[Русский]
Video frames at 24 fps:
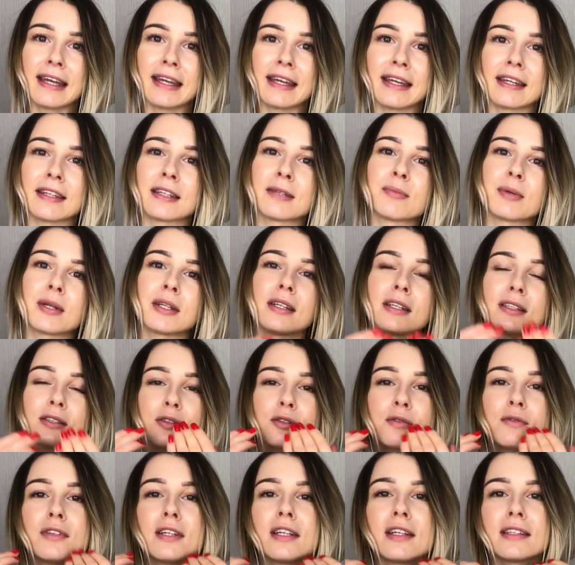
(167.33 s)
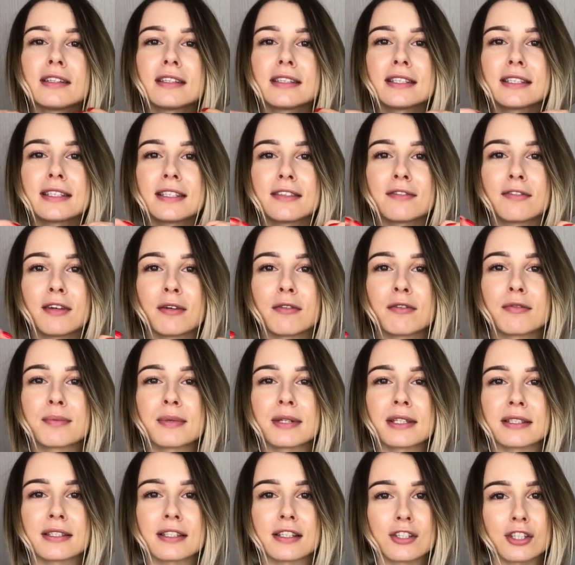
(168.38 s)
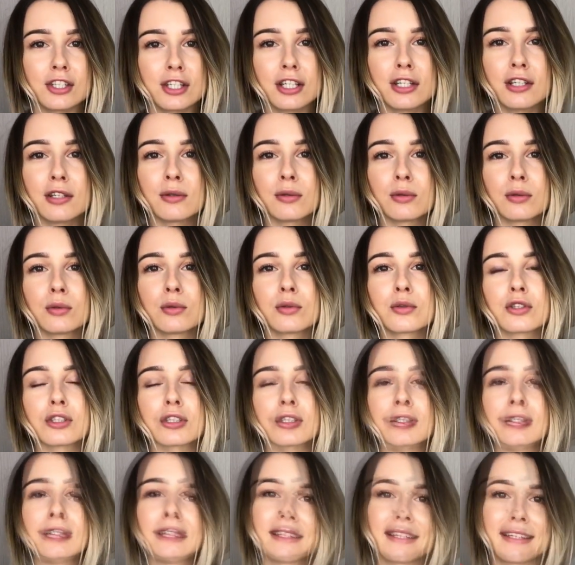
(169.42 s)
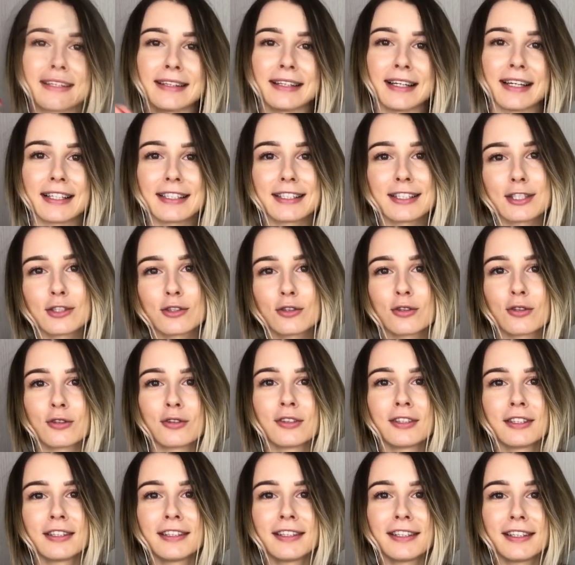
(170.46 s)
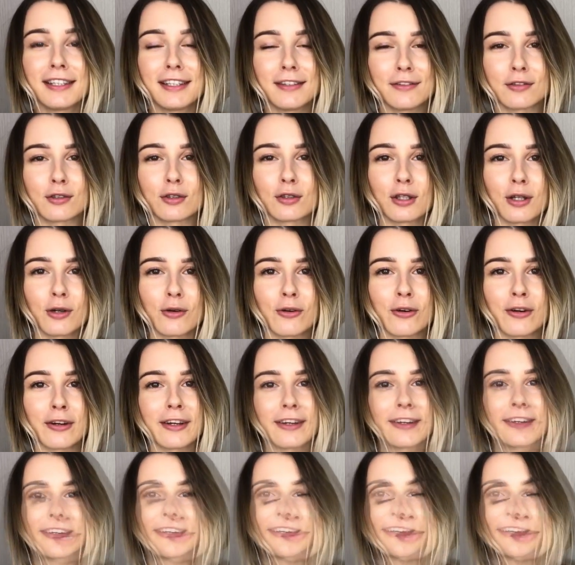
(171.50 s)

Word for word: И это придаст уверенности вам в произношении, улучшит интонацию, и все такое.